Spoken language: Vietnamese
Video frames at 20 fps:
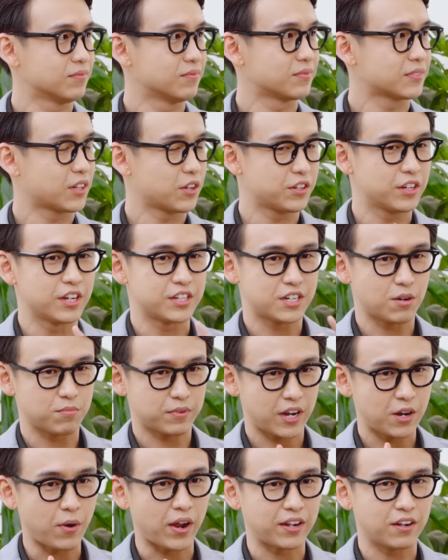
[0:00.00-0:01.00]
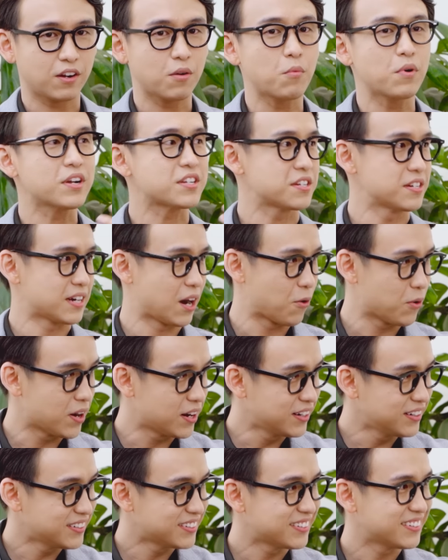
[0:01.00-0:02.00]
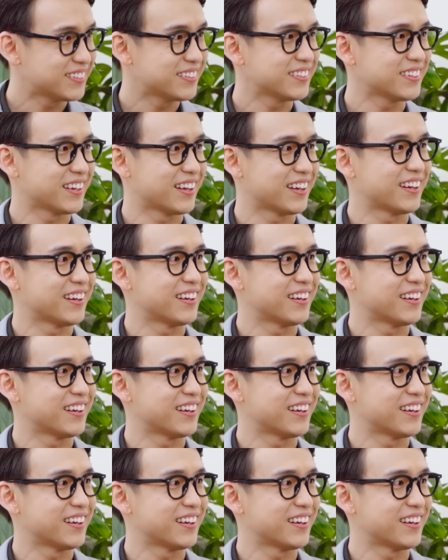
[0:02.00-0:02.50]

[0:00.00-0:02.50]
Ừ. Coi như là trong kế hoạch nó có một cái sự ngẫu hứng. Ừ.